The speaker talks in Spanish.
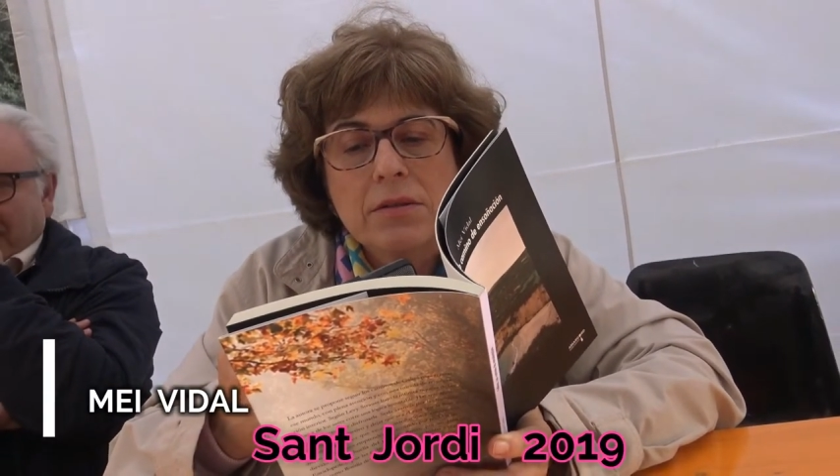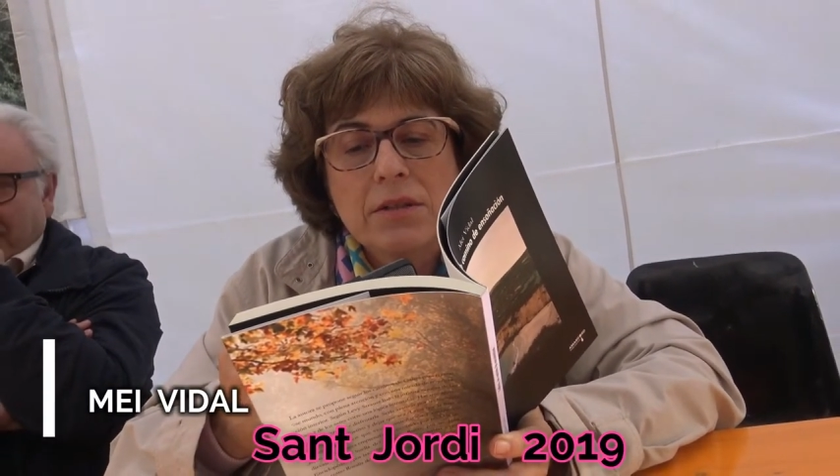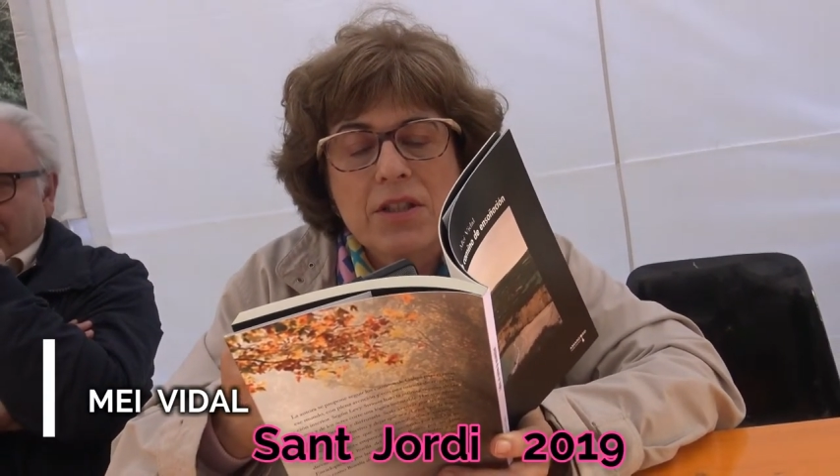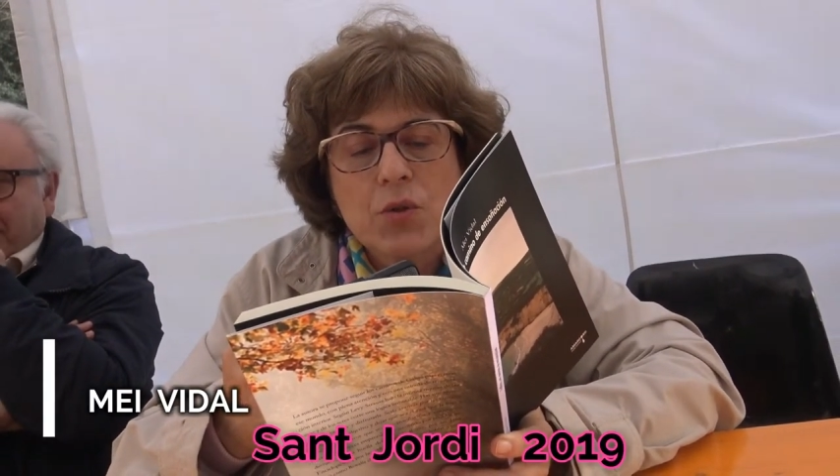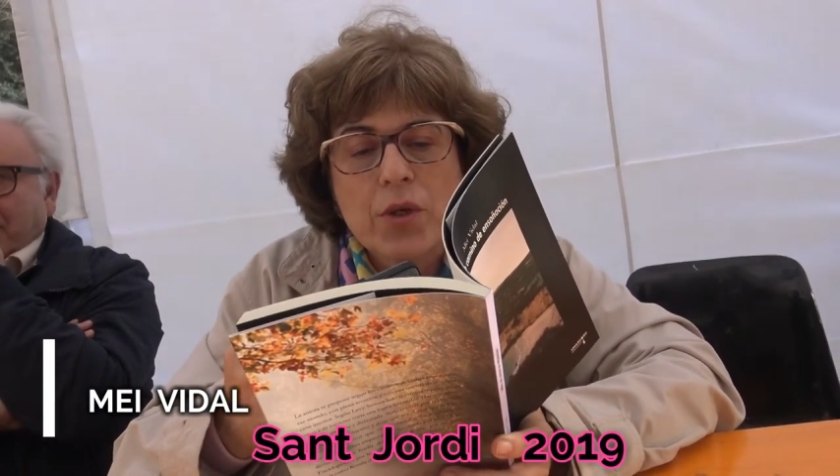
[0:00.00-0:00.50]

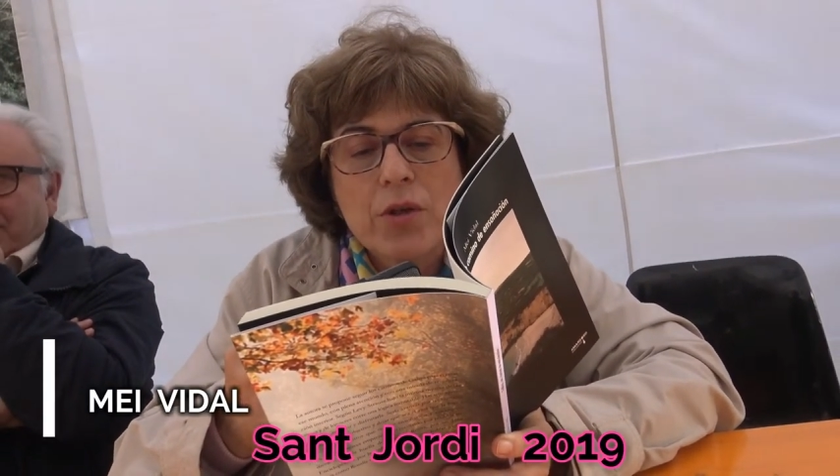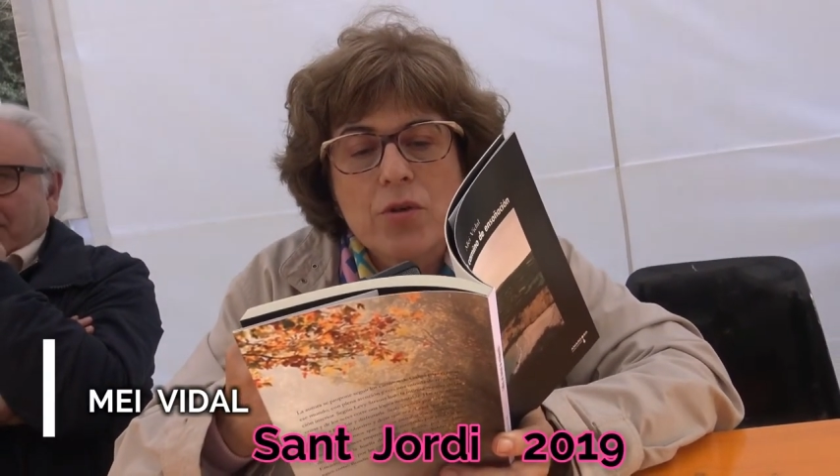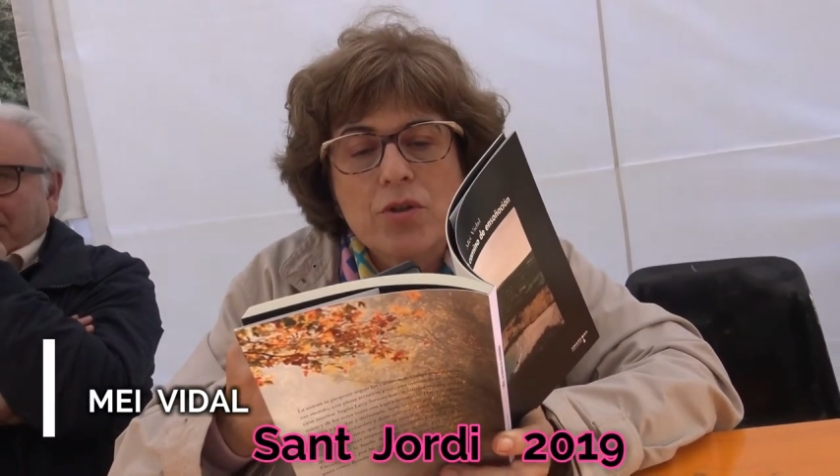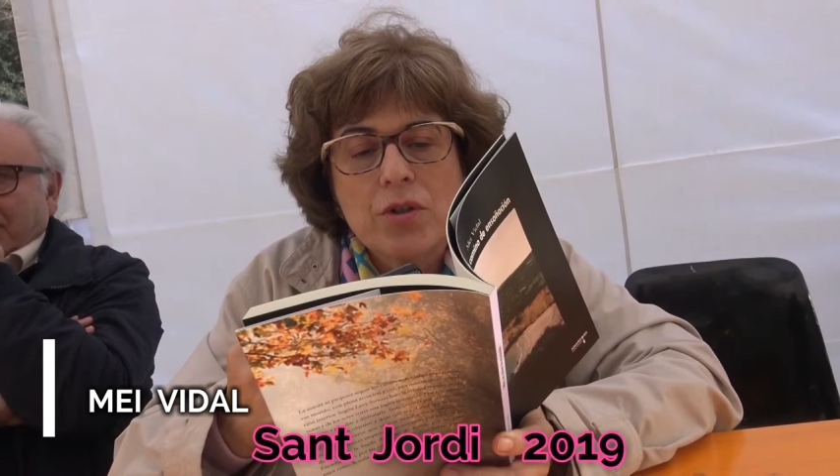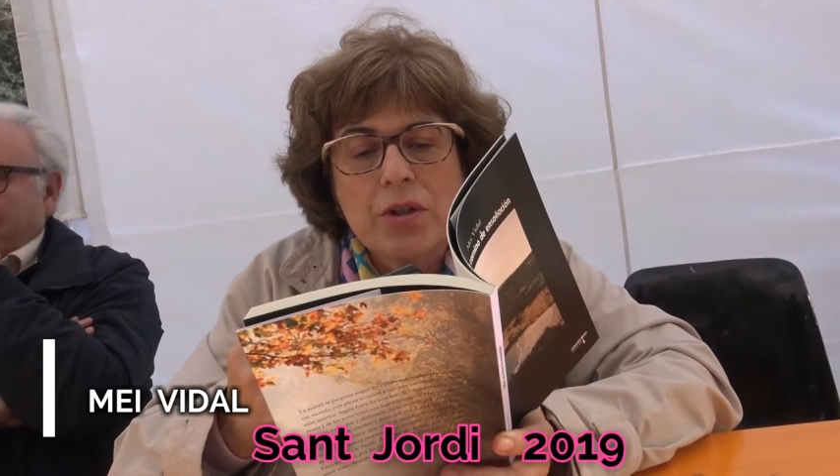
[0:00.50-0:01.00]
de
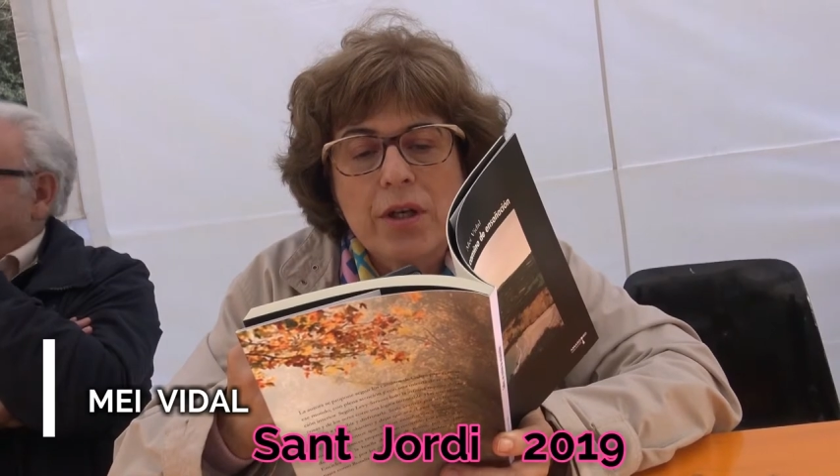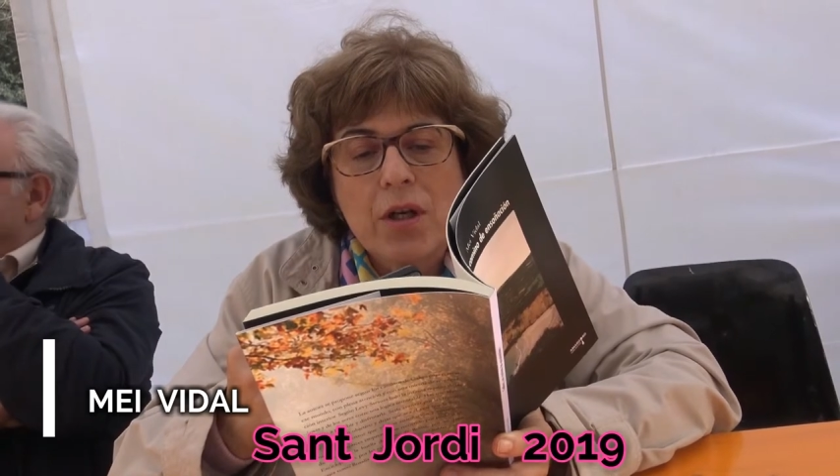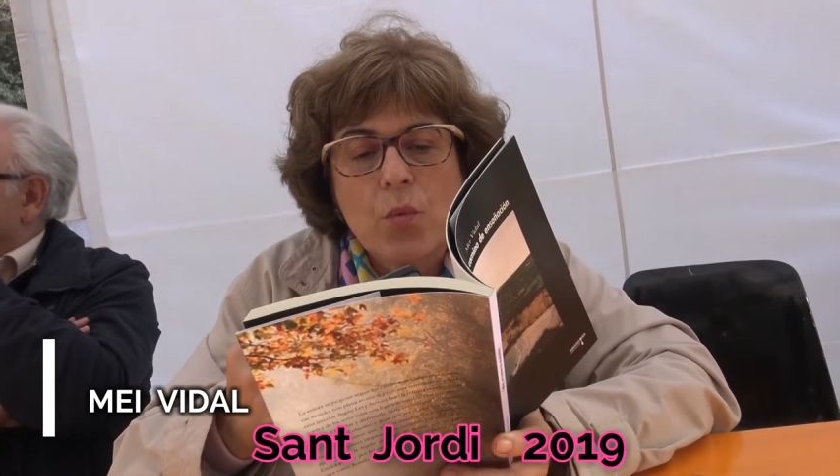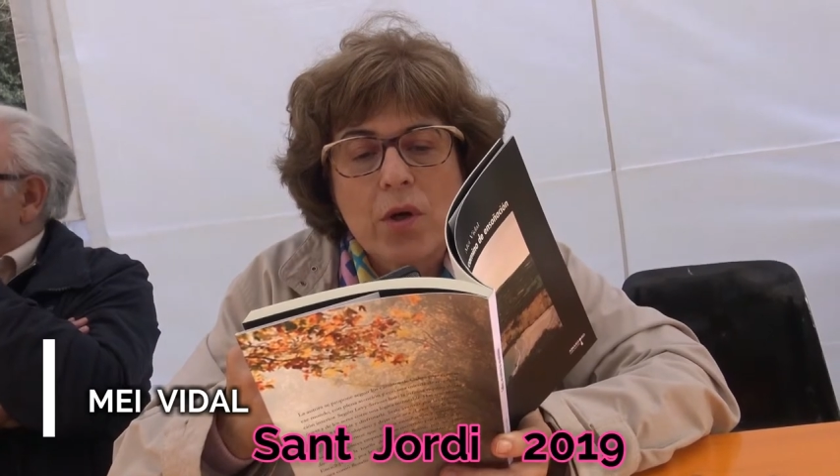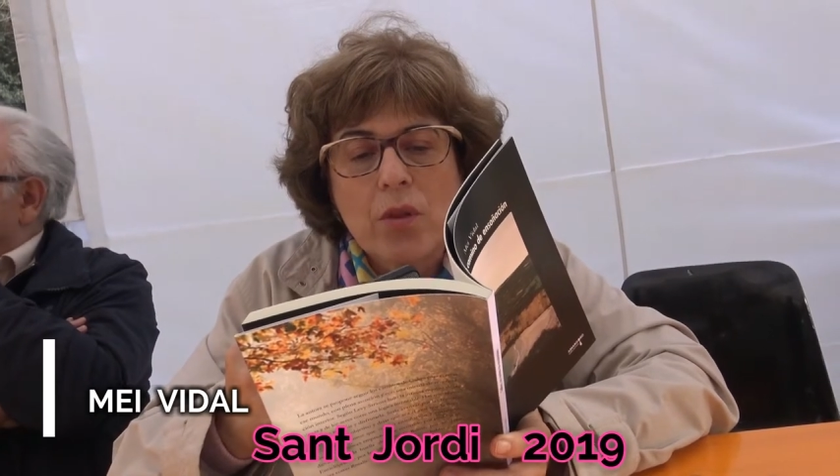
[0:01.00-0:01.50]
sueños y
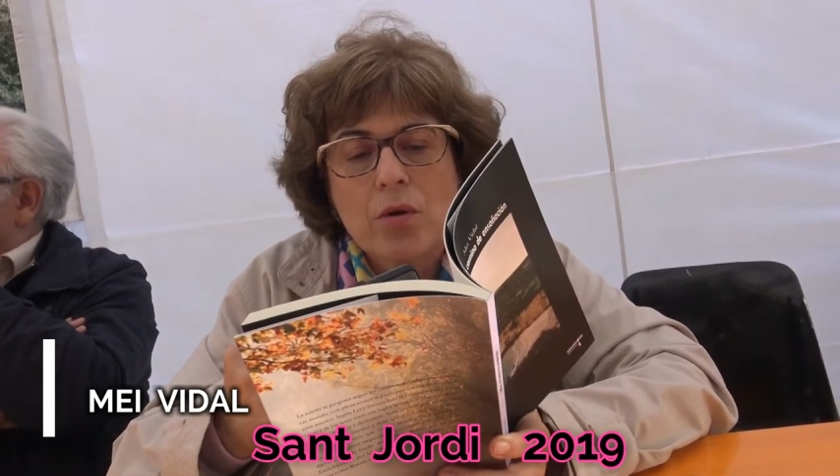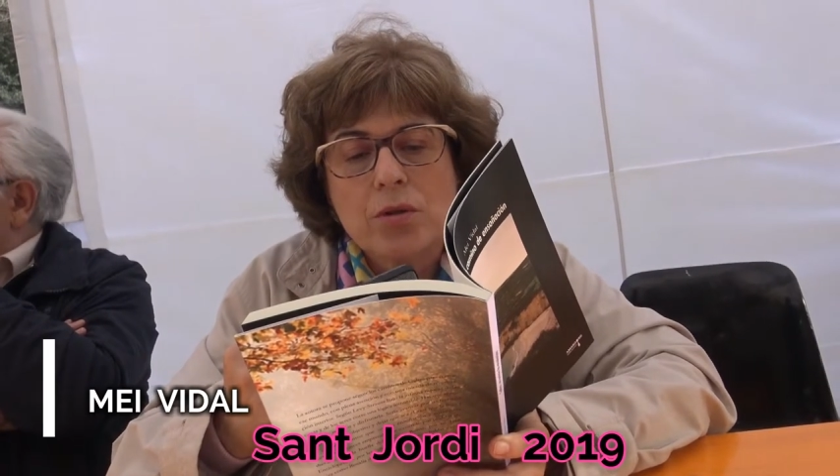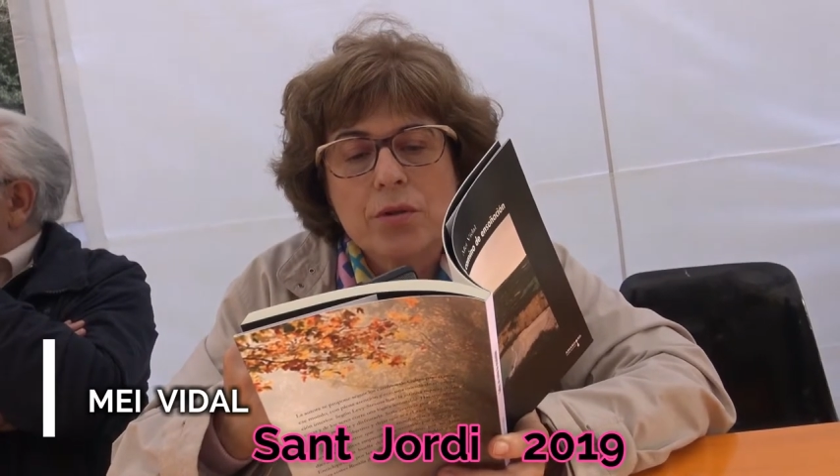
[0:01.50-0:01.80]
recuerdos.